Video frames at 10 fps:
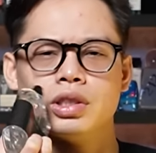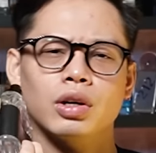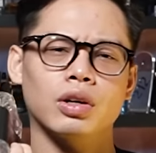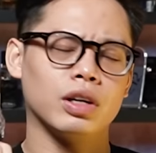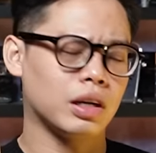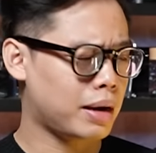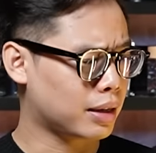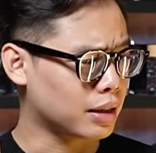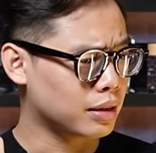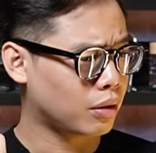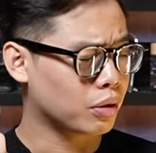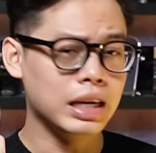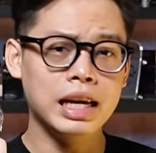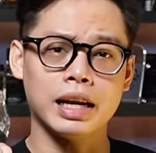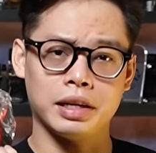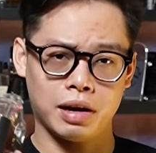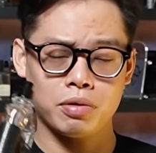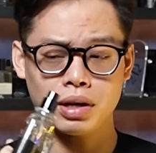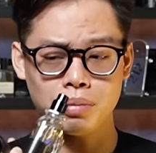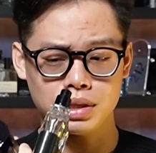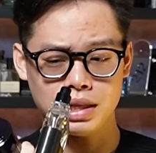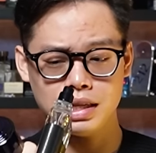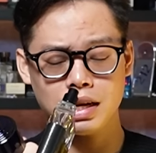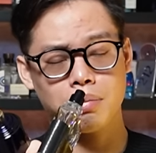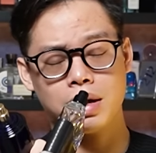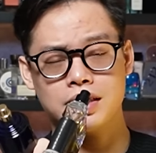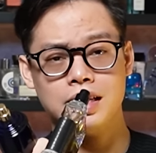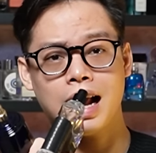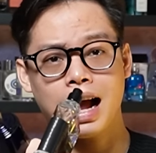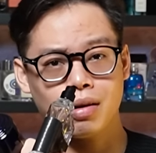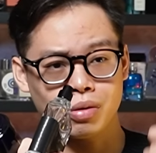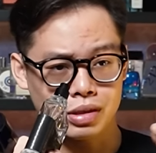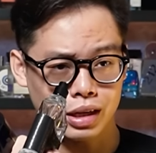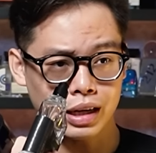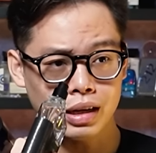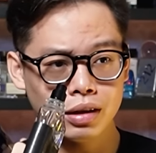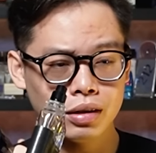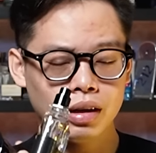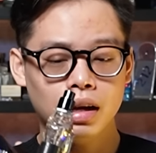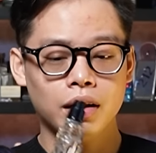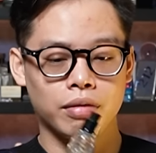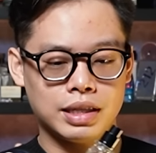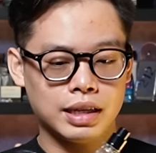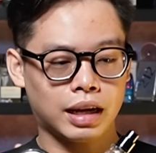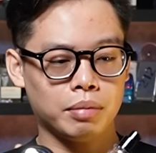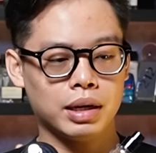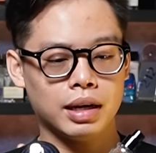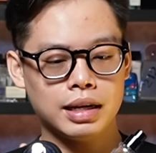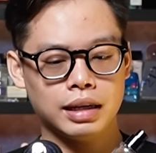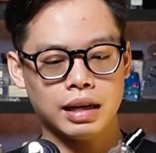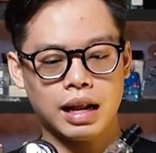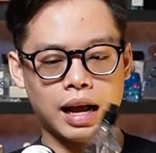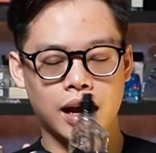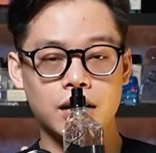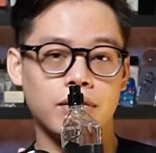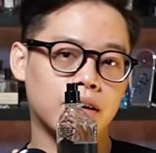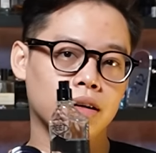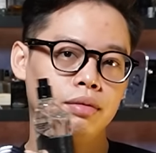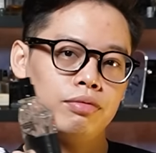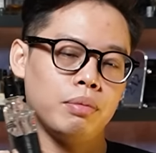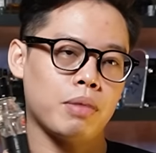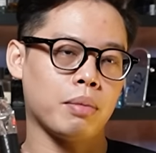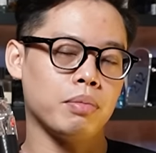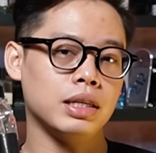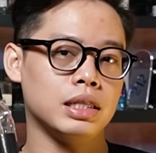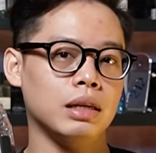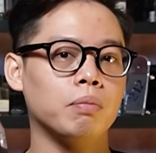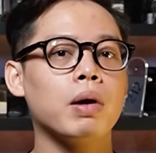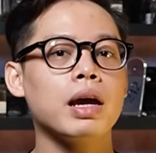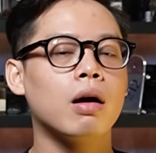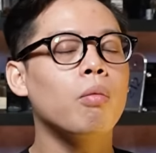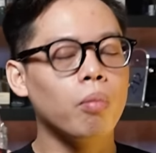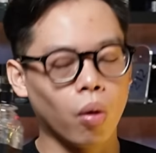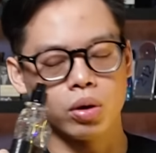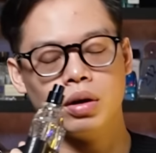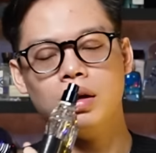Trời ơi các bạn thấy nó y hệt nhau Thậm chí rằng Basila còn dày hơn Và trên tay mình đây thì là Aventus phiên bản 19P01